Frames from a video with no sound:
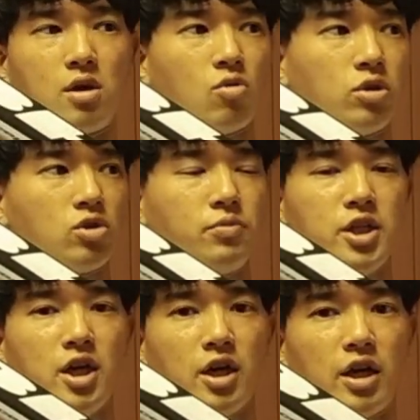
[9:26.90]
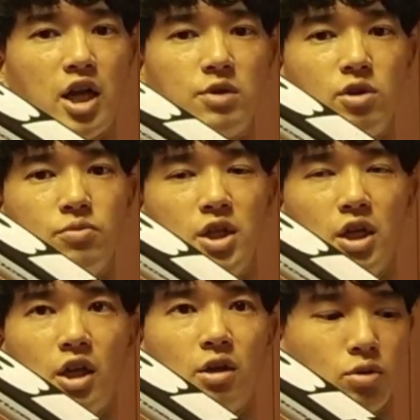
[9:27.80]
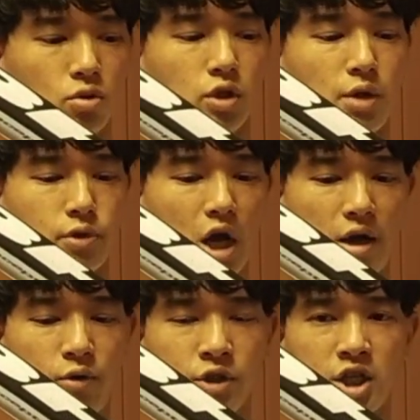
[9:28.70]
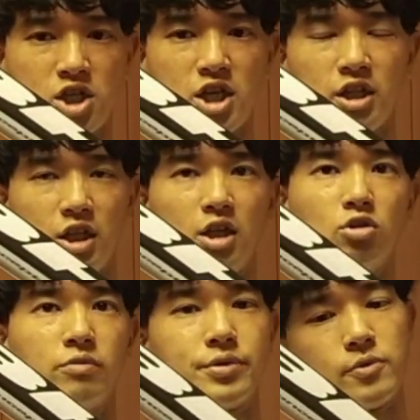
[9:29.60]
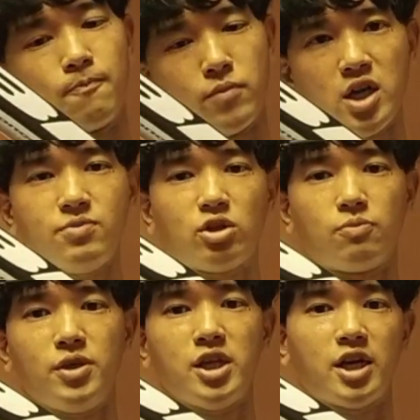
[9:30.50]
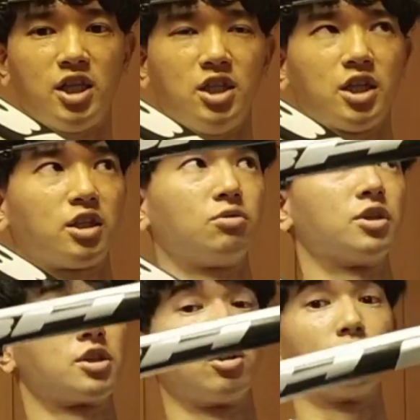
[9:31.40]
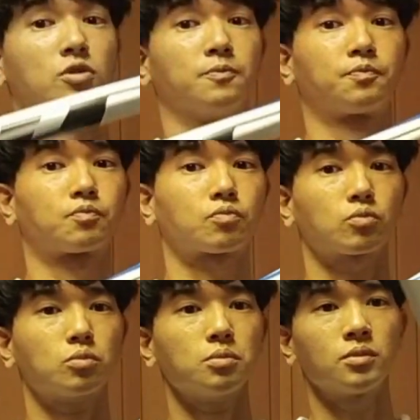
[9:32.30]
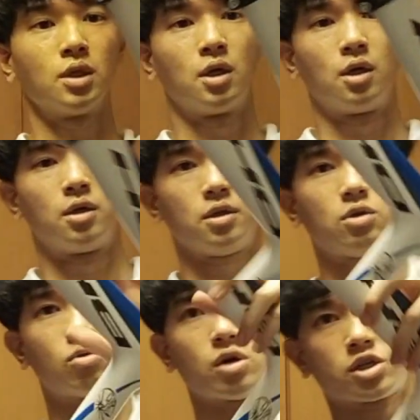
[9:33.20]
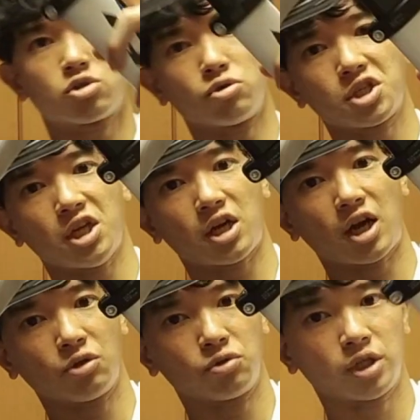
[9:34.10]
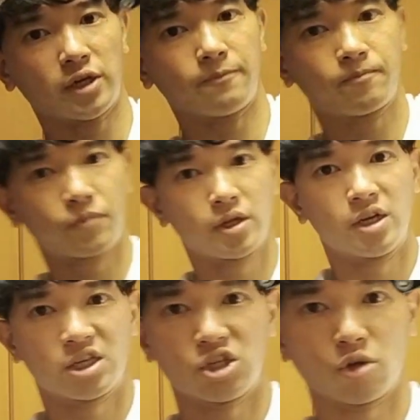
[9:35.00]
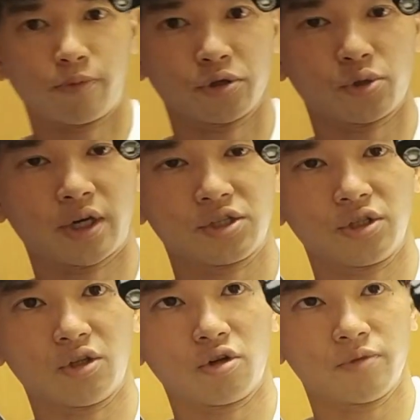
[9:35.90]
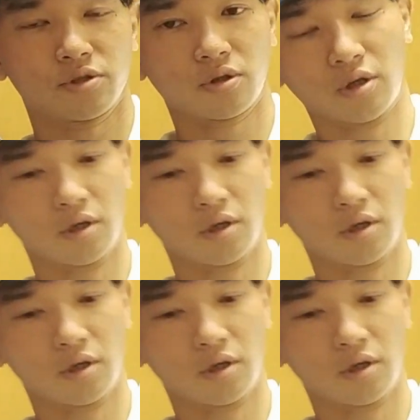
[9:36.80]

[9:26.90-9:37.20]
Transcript: こいつを見ながらアニメを見ていただくと多分あ同じやんってなると思います、まあ、アニメだと B が D になってるんですけれどもでここが調整可能なシートポストがついております